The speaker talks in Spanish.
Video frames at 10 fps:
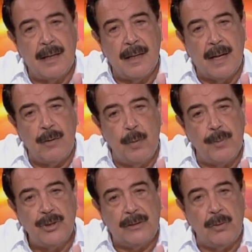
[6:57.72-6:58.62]
a los
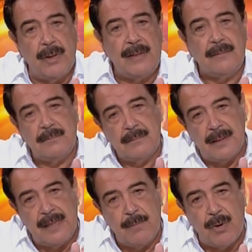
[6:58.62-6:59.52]
opositores,
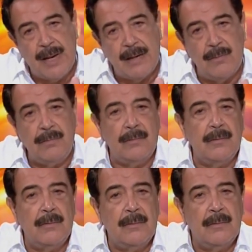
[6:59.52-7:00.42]
...Lenín Moreno,
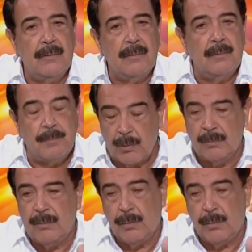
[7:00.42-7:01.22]
perdón, los